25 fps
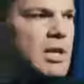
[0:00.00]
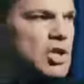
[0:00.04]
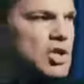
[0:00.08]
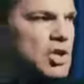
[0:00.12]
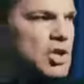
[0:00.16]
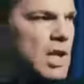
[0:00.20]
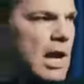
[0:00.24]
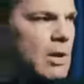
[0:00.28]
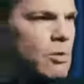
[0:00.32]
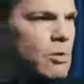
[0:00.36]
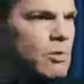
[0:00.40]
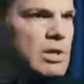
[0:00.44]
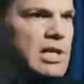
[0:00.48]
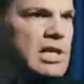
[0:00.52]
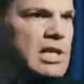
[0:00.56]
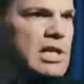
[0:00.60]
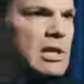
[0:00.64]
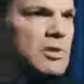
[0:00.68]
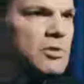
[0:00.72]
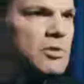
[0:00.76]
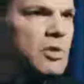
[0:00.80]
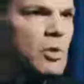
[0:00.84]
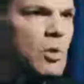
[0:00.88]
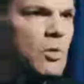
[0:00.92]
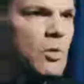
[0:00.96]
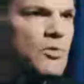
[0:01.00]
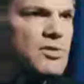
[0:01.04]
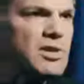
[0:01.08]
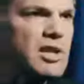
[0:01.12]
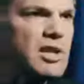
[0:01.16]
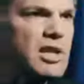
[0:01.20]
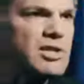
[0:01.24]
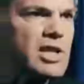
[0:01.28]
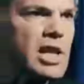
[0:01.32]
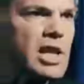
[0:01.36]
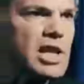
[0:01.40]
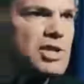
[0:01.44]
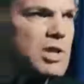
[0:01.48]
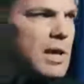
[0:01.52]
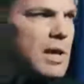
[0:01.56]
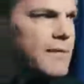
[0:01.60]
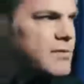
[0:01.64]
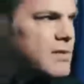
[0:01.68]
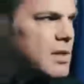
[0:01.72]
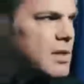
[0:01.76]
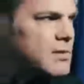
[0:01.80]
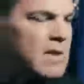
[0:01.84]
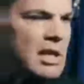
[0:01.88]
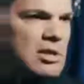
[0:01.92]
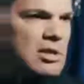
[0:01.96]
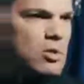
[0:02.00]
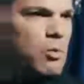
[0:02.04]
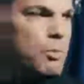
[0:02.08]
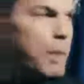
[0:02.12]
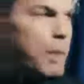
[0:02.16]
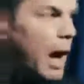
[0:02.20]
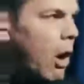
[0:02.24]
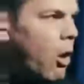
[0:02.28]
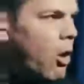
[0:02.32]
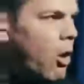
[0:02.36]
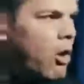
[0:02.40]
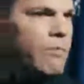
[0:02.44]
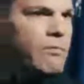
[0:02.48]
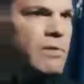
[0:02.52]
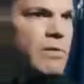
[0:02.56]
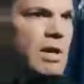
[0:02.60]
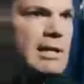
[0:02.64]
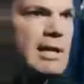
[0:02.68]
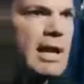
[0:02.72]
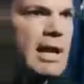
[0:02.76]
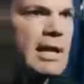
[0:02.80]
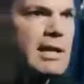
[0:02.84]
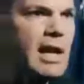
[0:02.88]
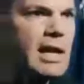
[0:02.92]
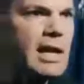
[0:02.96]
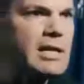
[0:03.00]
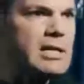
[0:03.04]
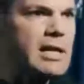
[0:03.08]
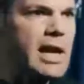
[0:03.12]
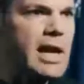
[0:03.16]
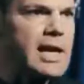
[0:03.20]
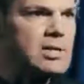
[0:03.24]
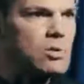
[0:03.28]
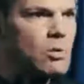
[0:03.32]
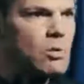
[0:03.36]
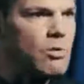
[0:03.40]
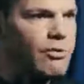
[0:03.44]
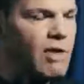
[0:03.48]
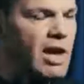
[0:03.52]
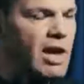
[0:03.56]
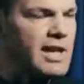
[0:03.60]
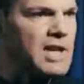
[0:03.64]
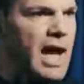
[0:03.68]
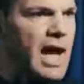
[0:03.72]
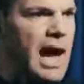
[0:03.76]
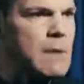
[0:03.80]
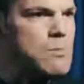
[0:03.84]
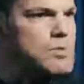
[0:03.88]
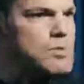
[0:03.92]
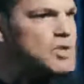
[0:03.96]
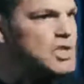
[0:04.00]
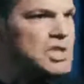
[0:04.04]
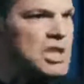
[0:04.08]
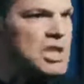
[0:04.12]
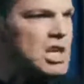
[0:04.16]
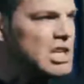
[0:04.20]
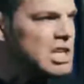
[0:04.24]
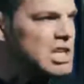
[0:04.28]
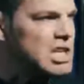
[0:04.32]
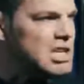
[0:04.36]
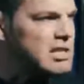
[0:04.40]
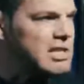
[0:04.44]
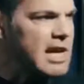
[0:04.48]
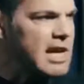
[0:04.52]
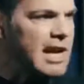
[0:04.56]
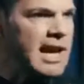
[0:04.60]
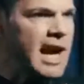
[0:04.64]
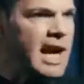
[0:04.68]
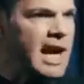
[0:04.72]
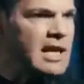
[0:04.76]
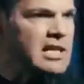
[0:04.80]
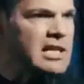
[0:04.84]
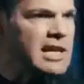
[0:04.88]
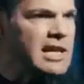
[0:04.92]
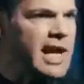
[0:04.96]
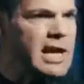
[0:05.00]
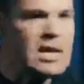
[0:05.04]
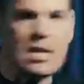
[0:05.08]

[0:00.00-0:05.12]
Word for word: Wir strangulieren doch unsere Gesellschaften. Dazu brauchen wir gar kein IS und vielleicht reiben sich die Eliten da gerade